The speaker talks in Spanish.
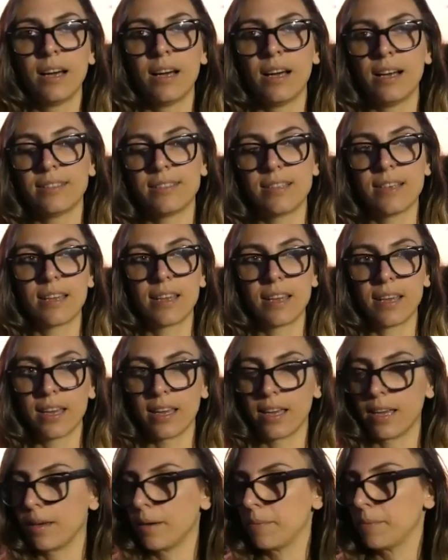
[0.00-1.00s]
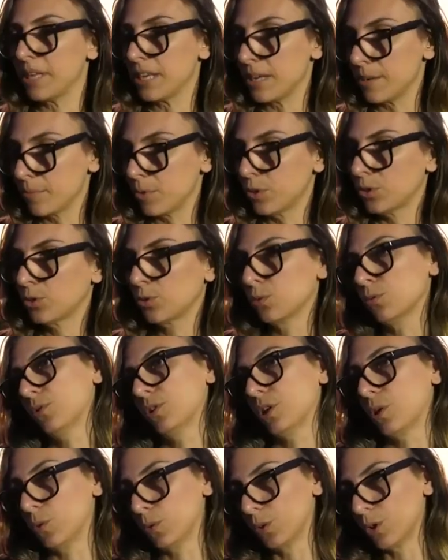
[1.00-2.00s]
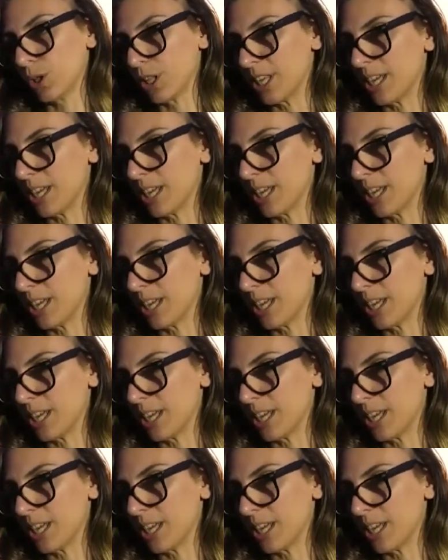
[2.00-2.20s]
Así que vinimos un segundo